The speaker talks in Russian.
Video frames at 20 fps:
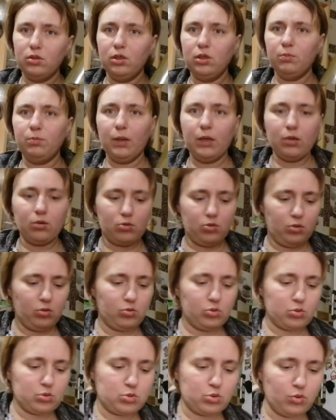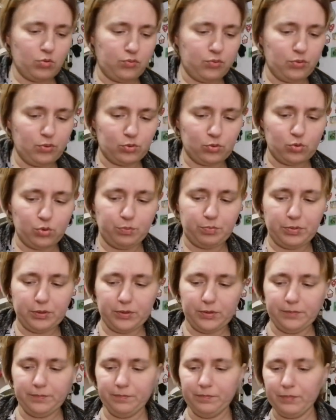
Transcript: и банку огурцов он купил.